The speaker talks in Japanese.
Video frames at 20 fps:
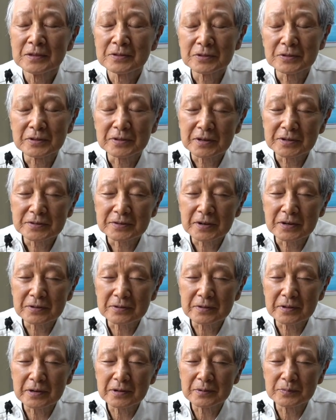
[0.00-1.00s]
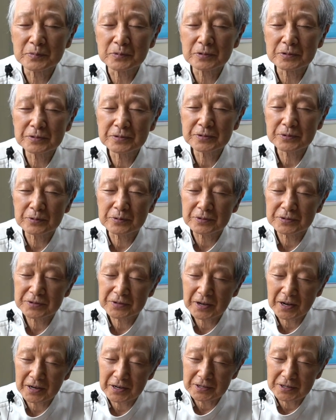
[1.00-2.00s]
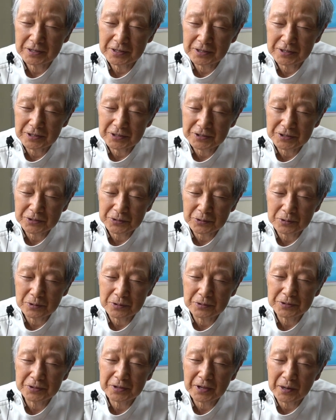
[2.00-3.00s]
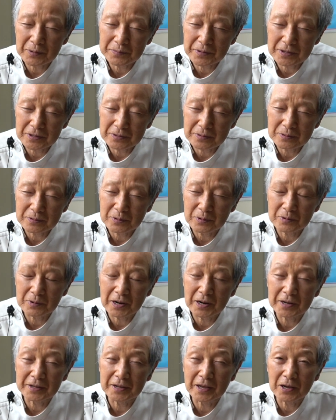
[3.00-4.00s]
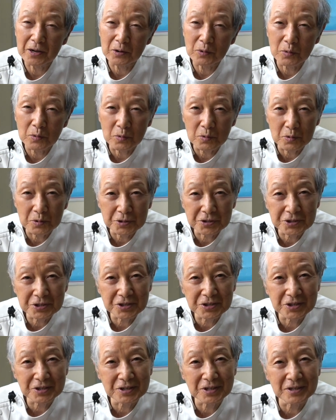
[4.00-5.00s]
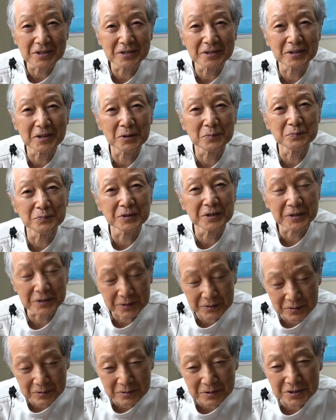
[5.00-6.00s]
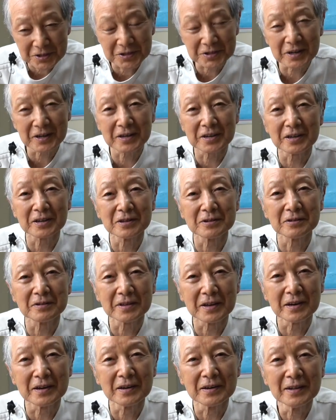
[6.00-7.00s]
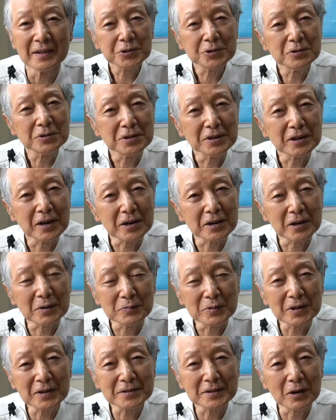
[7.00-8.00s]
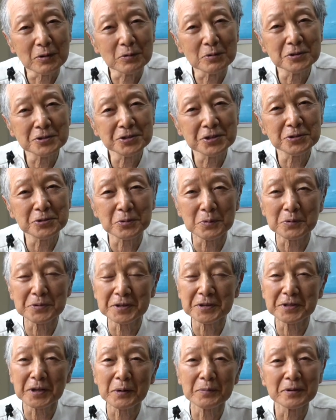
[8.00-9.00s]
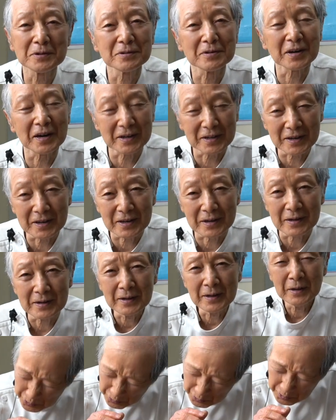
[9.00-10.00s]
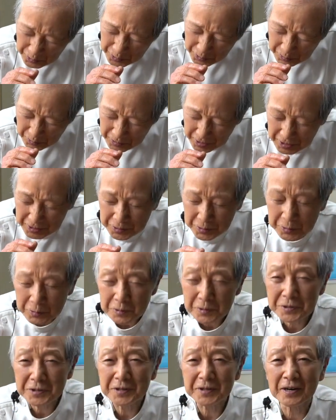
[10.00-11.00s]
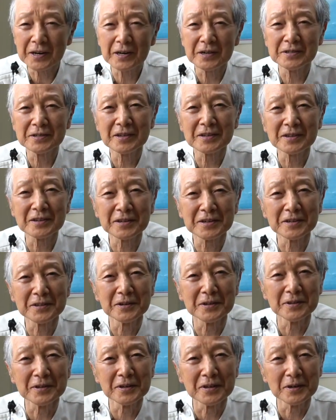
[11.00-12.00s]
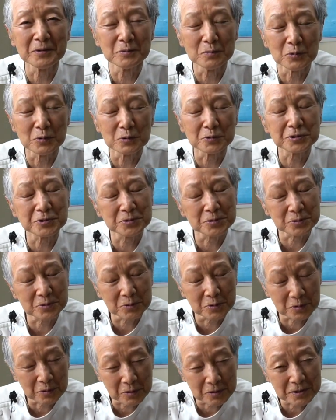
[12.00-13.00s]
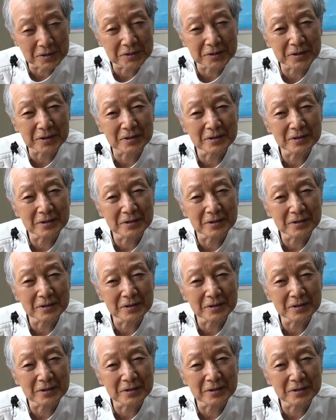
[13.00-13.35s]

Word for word: んですけどね、もうその最初の食べるのがね、美味しいんでびっくりしたけれどね。きゅうりなんか皆さん美味しいと思って食べるかね。きゅうりをね、匂い嗅いだだけでね、もうすごい